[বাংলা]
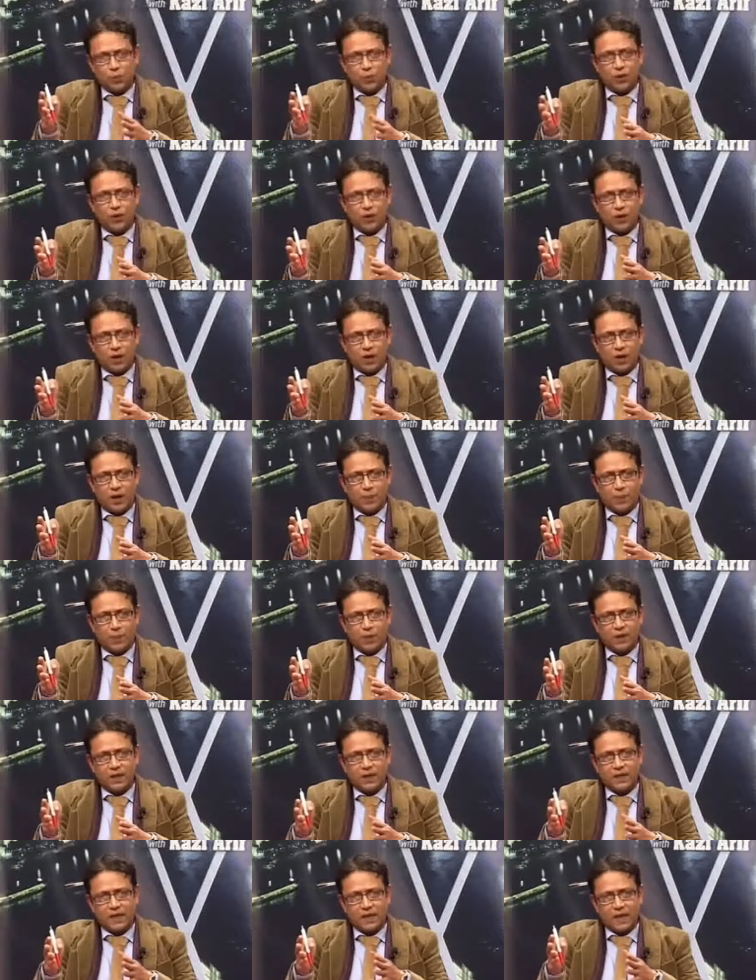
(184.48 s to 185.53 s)
পর পরে
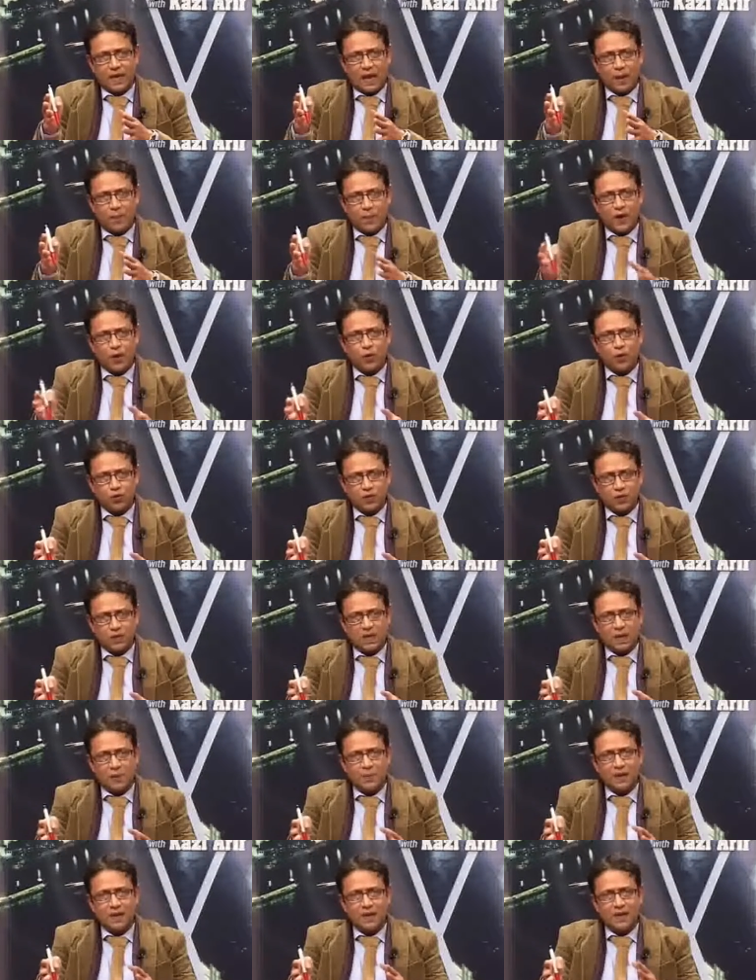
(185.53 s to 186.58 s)
এটাকে অ্যাপ্লাই করছেন
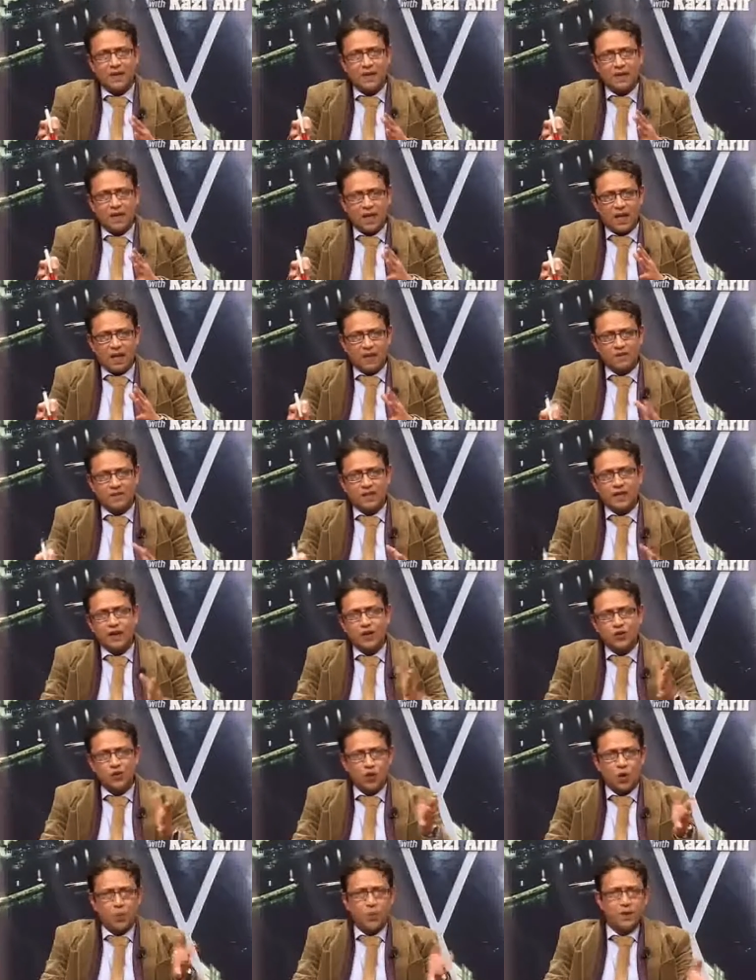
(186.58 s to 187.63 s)
আপনার সেকেন্ড
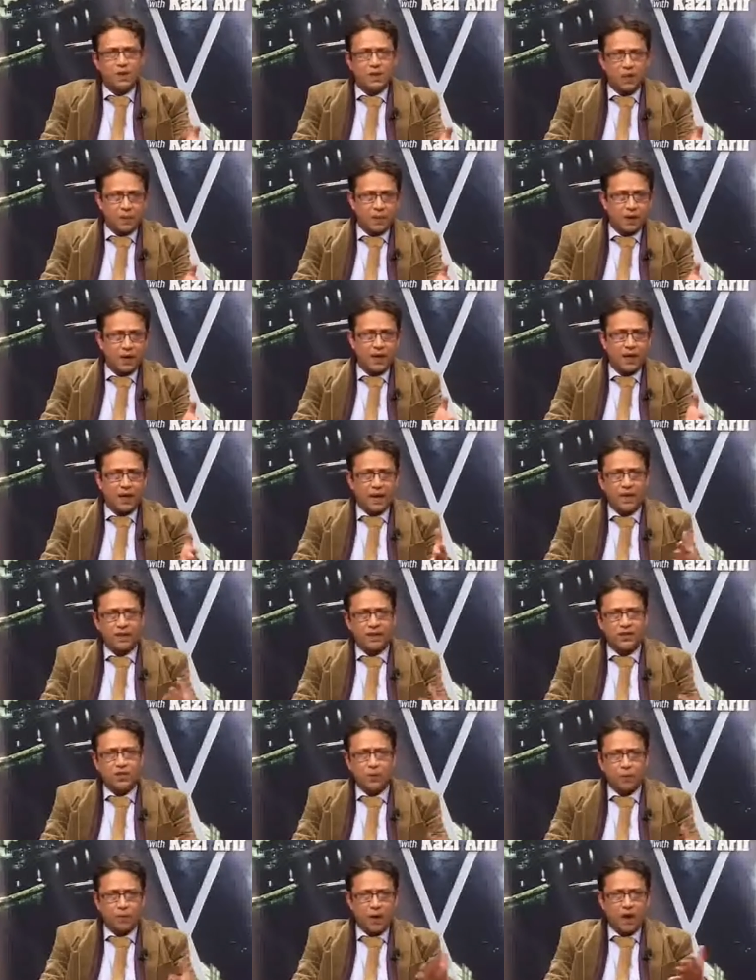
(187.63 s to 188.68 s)
জব নিতে পারেন
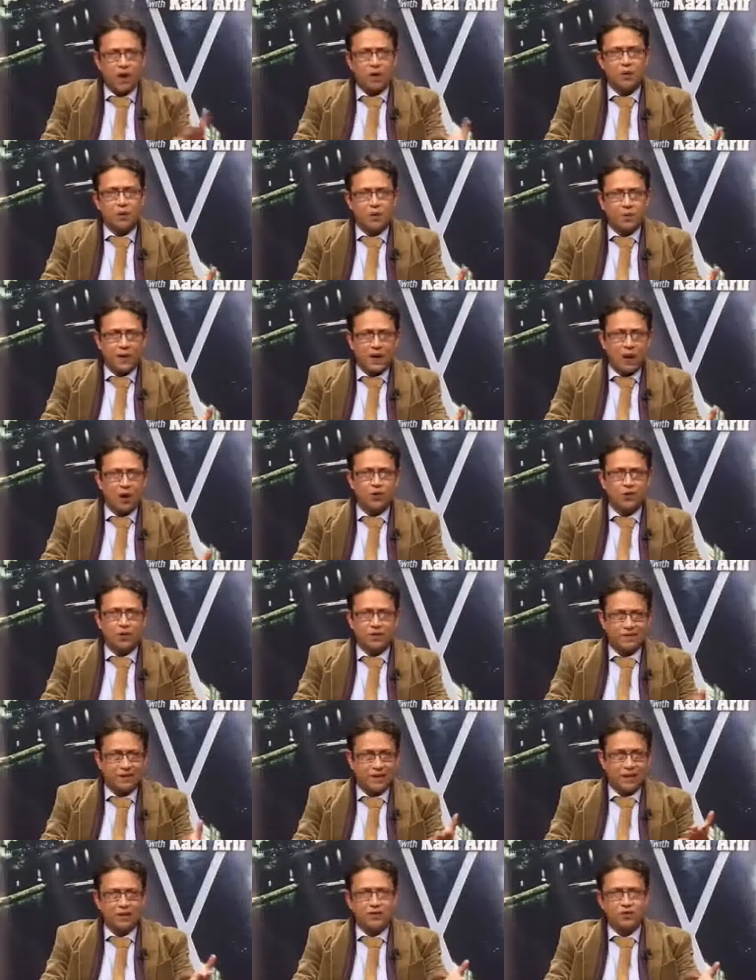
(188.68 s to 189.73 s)
এদেশে ভালোভাবে কাউন্ট হয়
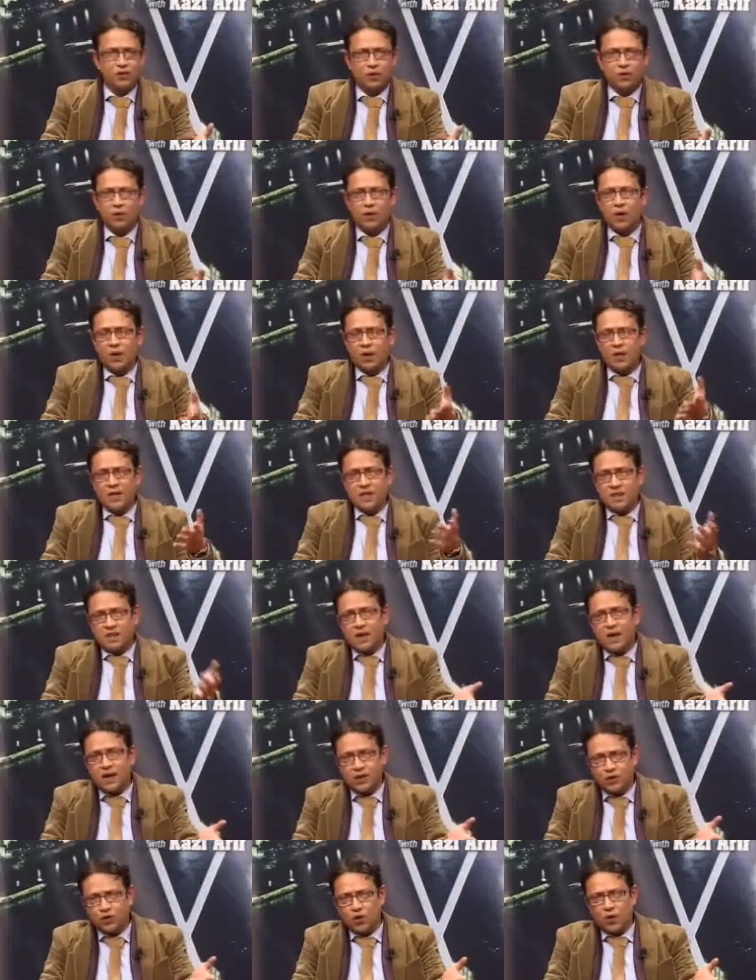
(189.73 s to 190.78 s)
সেকেন্ড জব
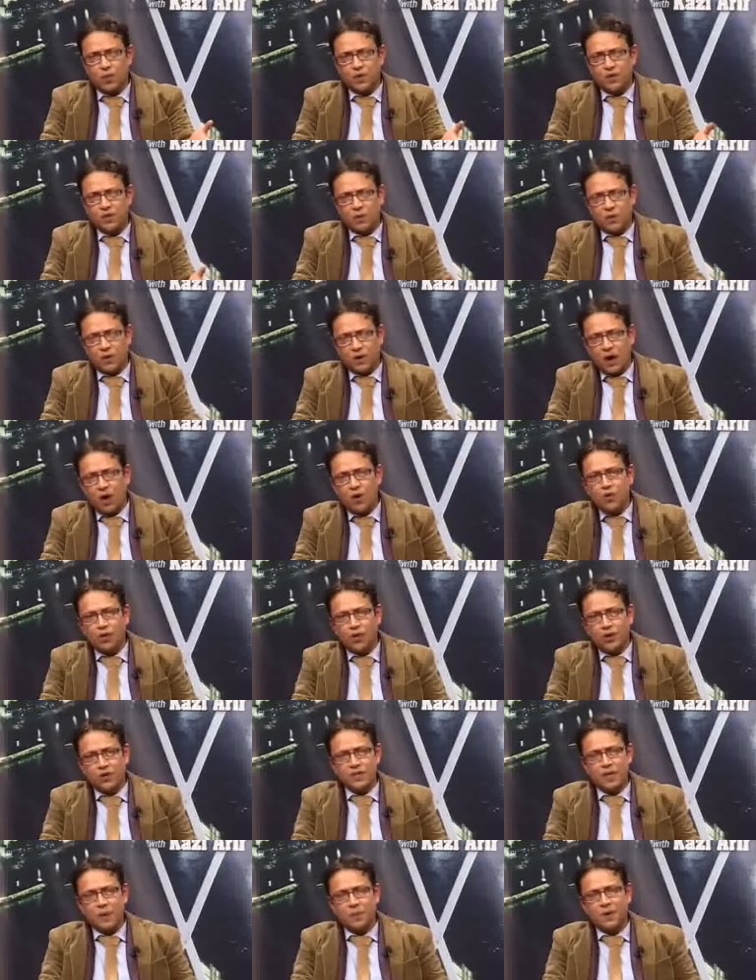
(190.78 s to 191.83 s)
থার্ড জব হিসেবে কাউন্ট
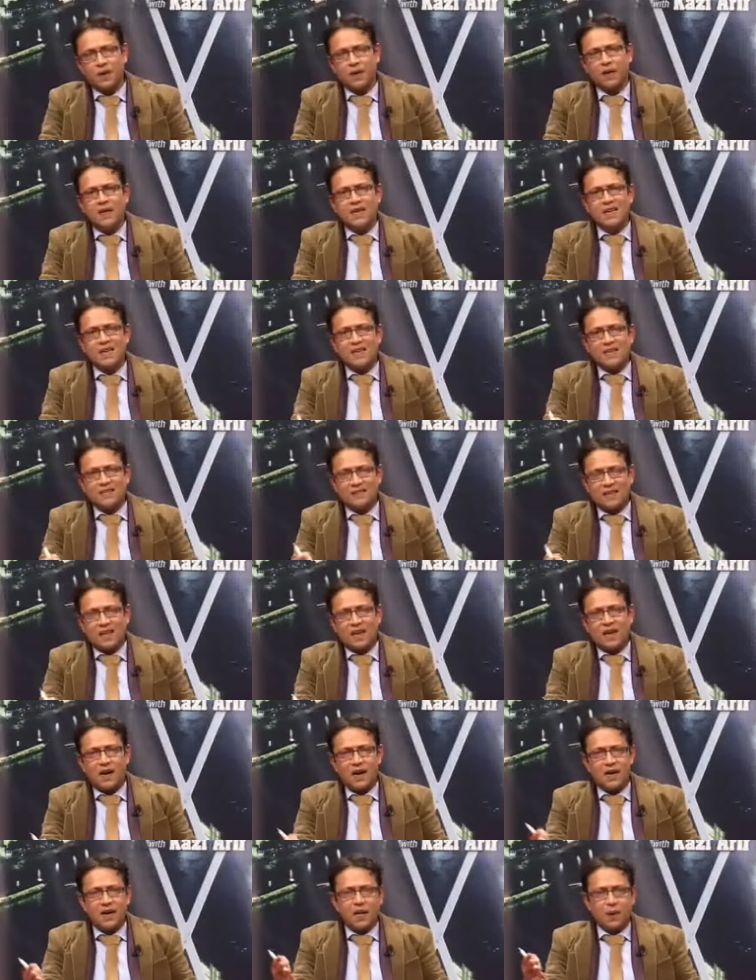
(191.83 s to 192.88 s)
হয় যে আপনার
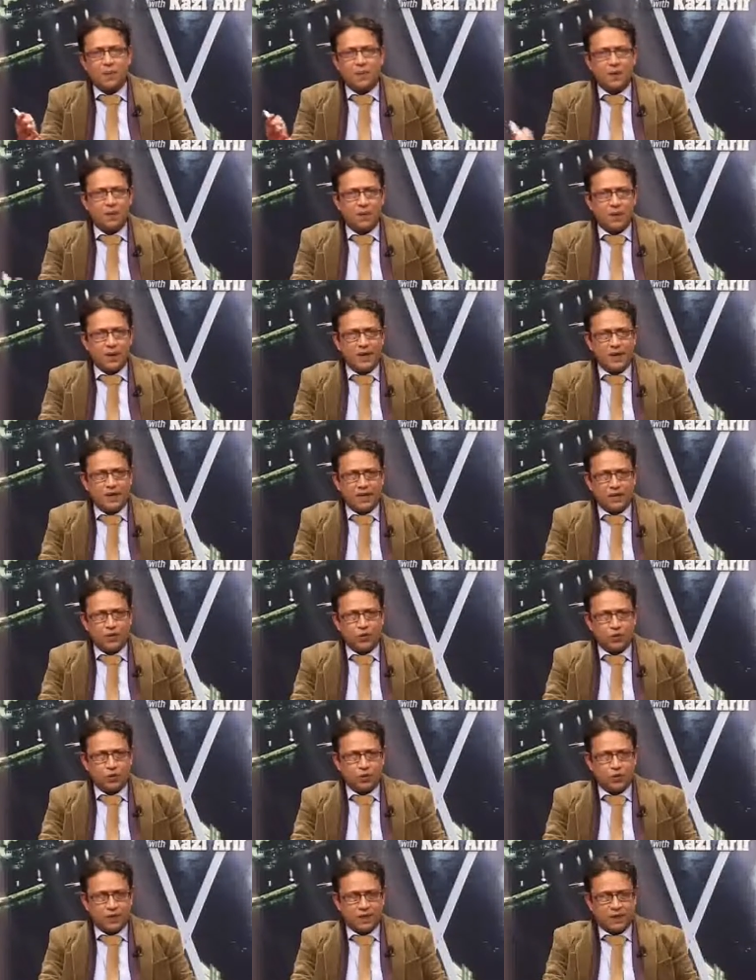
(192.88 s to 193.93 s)
স্যালারি আপনি এভাবে ইনক্রিজ
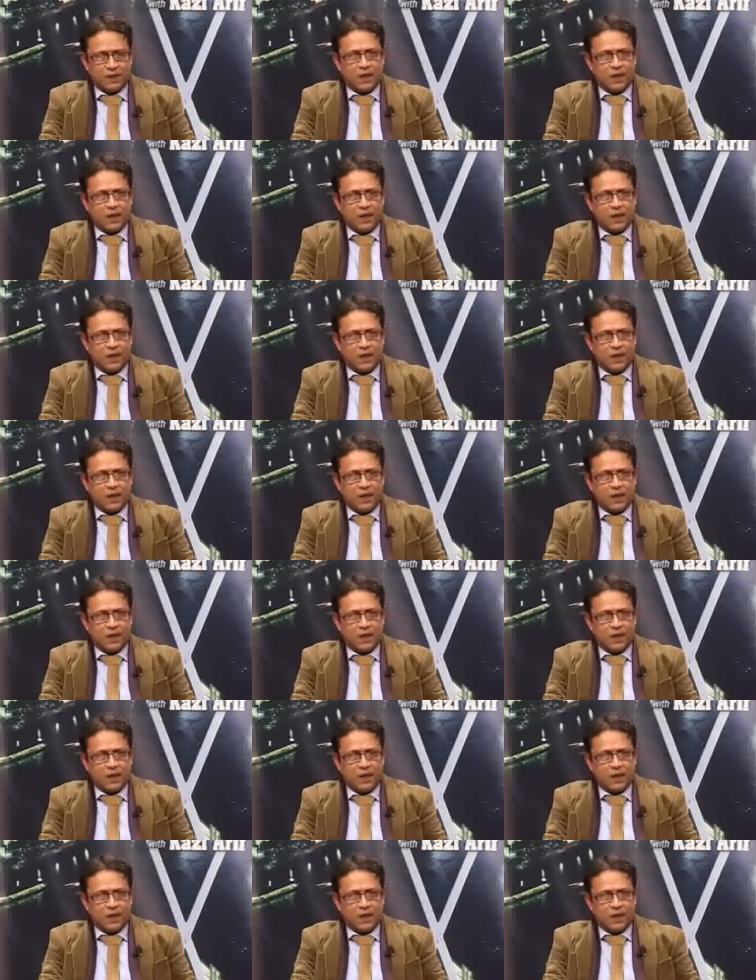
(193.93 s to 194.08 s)
করছেন